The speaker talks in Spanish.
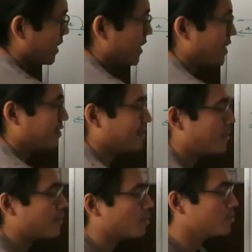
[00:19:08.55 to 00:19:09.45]
Este sería
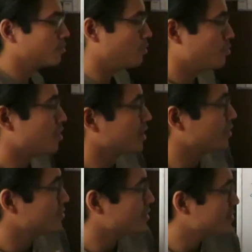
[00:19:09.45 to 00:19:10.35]
mi conjunto de solución
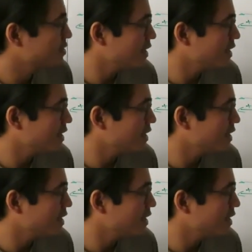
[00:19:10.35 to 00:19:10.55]
entonces,